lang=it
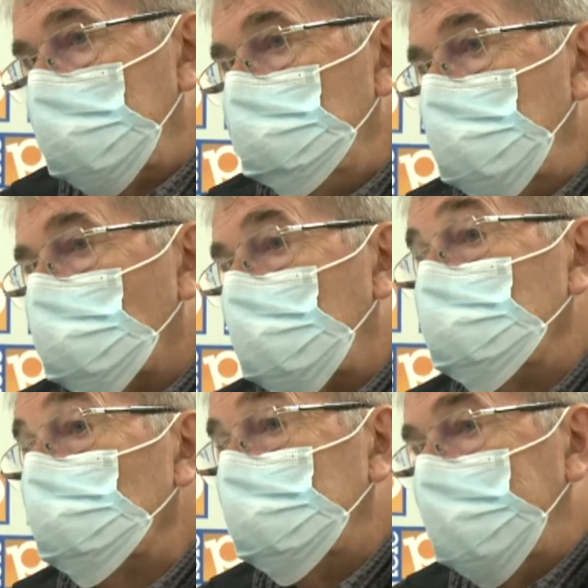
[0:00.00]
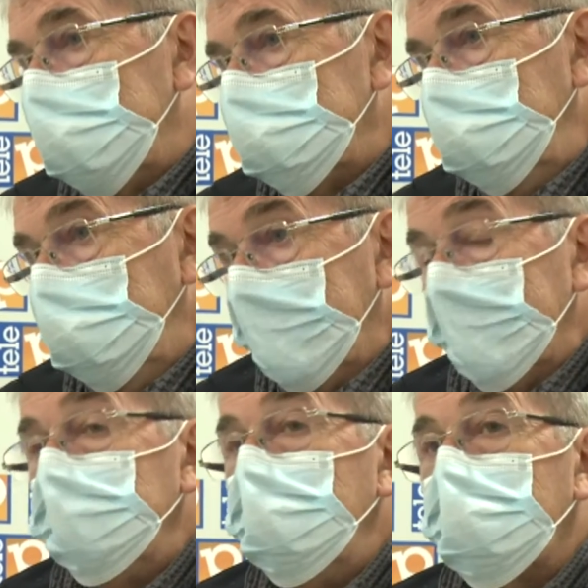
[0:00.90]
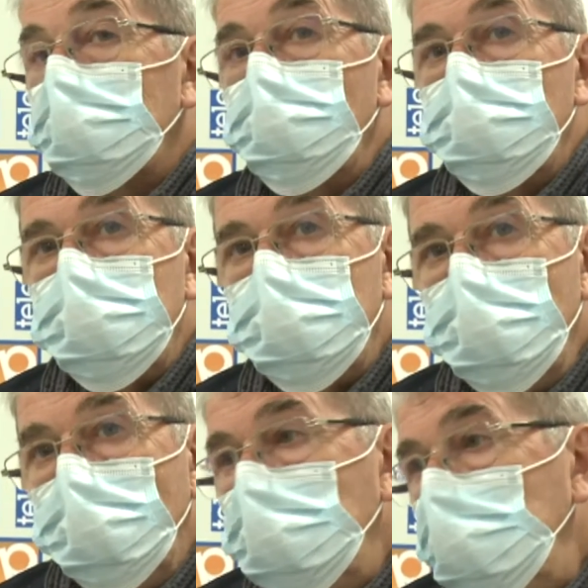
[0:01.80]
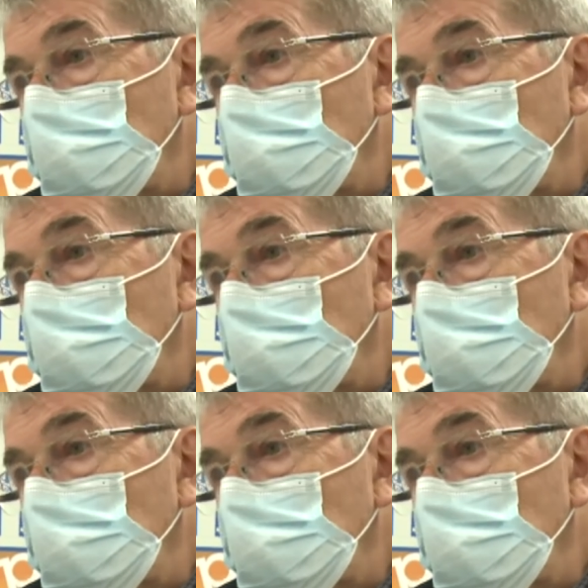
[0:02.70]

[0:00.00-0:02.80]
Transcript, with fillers: che vengono adottati nella concessione